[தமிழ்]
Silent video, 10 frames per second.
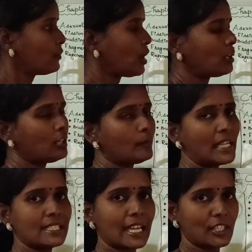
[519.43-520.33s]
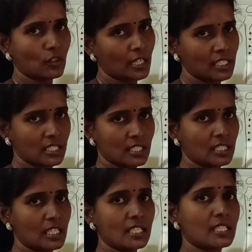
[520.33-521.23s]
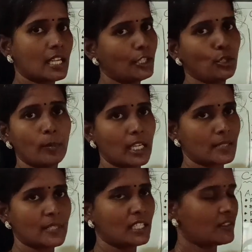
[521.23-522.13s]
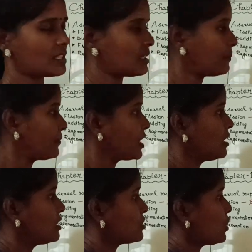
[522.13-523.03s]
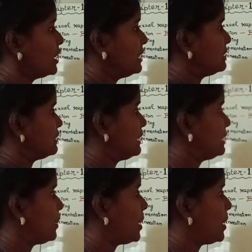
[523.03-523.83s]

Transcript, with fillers: ஃபாலோட் பை சைட்டோகைனசிஸ் தட் இஸ் சைட்டோபிளாஸ்மிக் டிவிஷன் ஸோ இது இந்த